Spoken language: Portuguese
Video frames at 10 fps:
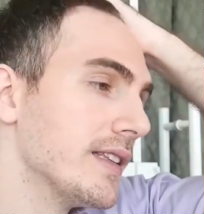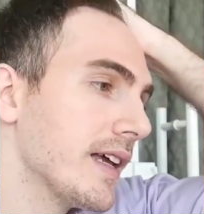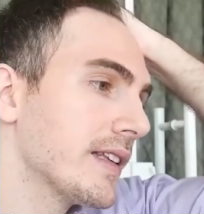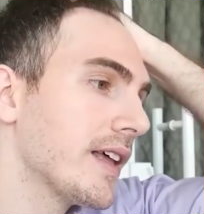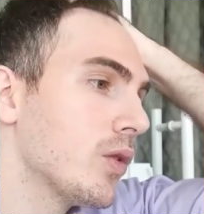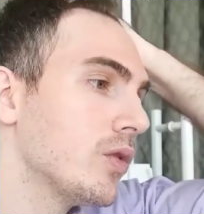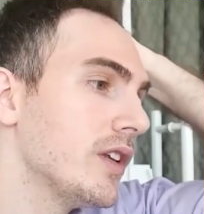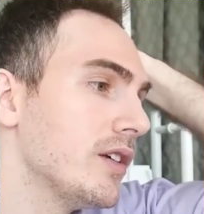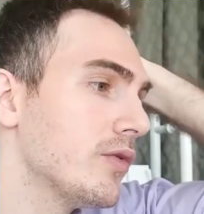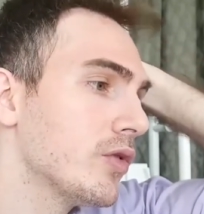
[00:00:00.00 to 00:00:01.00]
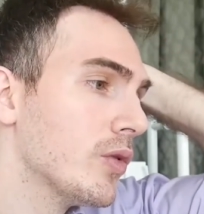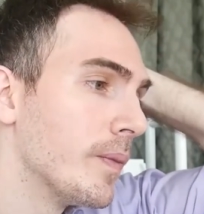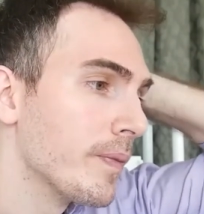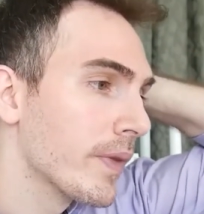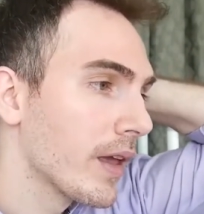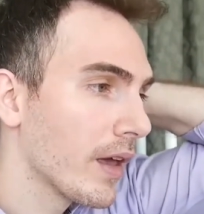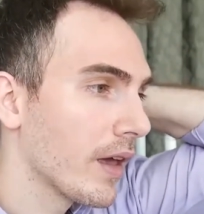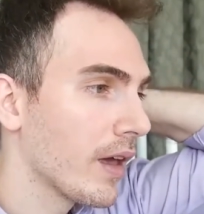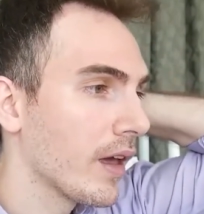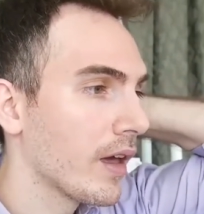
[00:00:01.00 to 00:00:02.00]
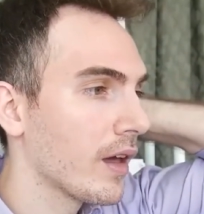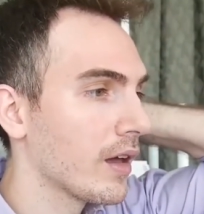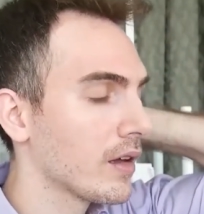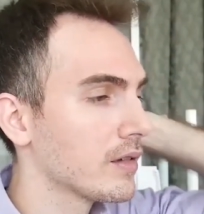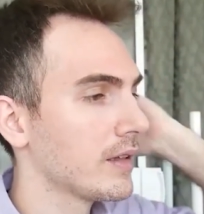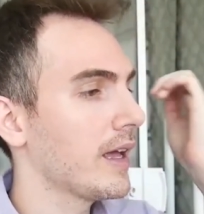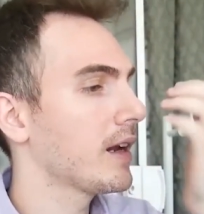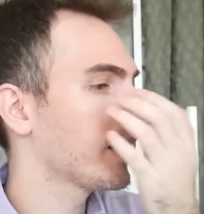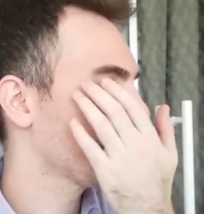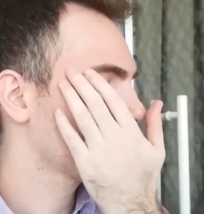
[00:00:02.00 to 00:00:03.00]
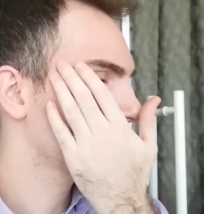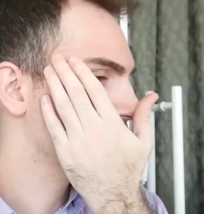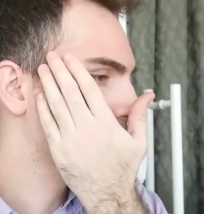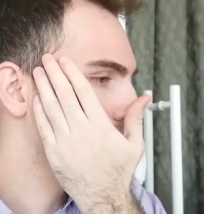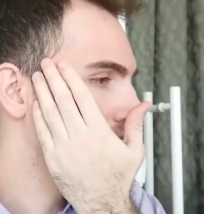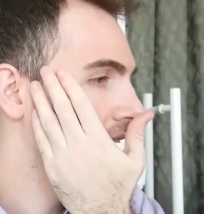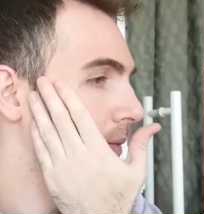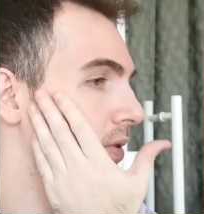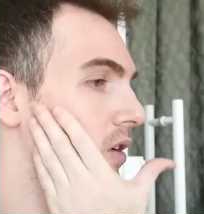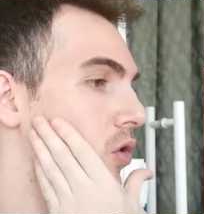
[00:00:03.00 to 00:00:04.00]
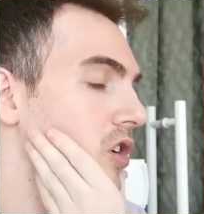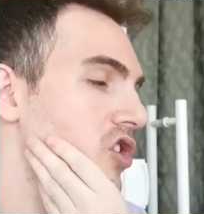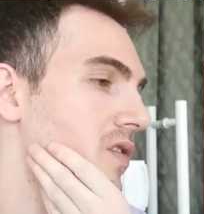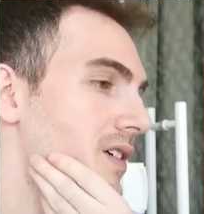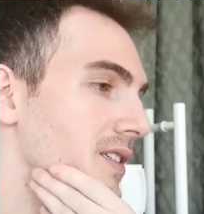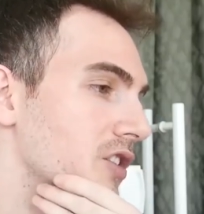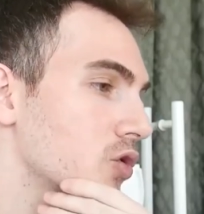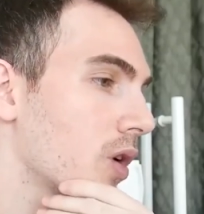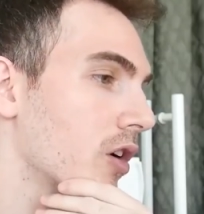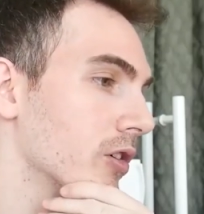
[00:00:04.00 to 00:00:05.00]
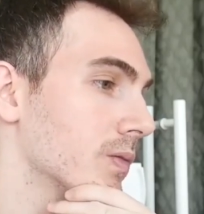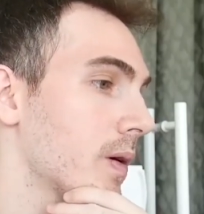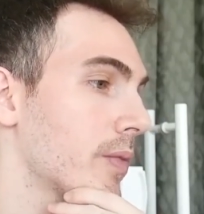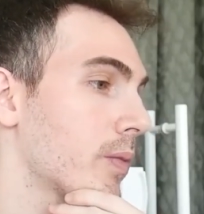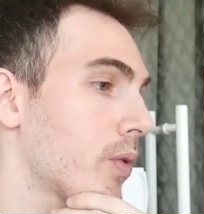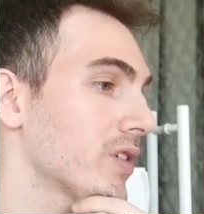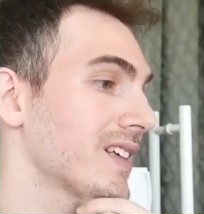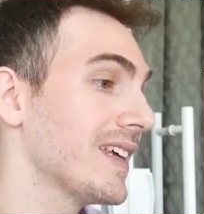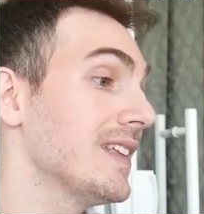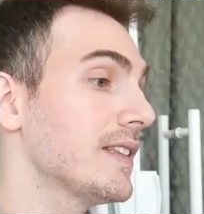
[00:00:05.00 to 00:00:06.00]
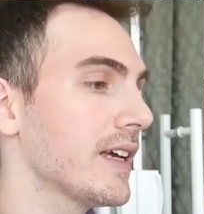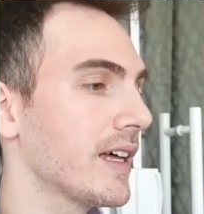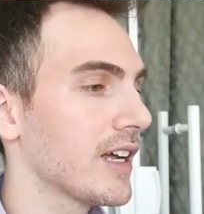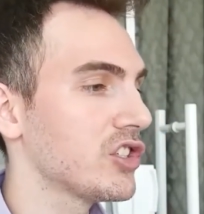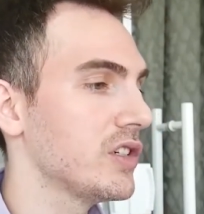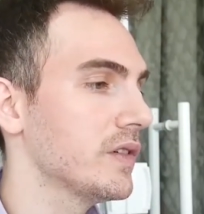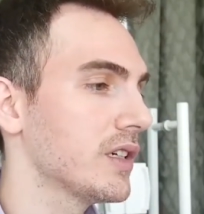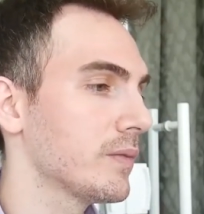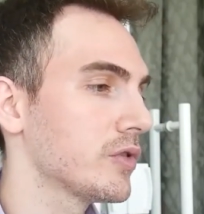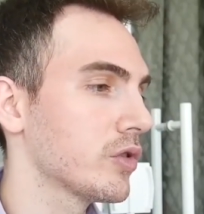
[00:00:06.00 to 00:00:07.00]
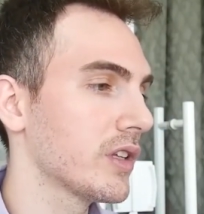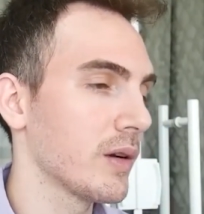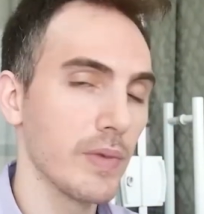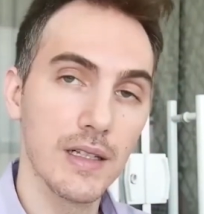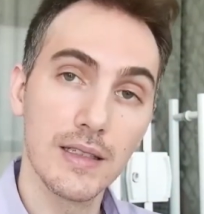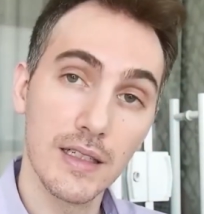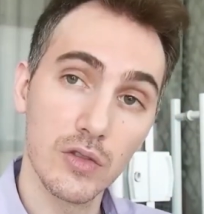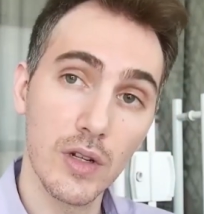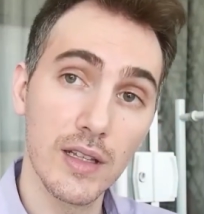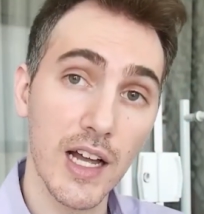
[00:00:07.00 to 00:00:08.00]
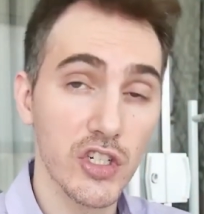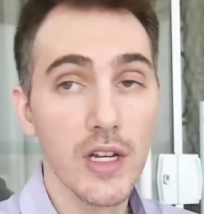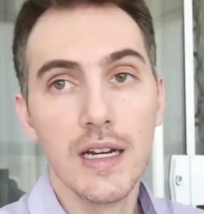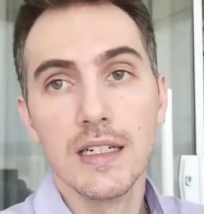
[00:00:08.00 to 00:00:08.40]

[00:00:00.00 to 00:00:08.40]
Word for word: Tem até um livro é, dela, né, que chama Terapia Cognitiva Sexual, né, uma proposta integrativa na psicoterapia da sexualidade.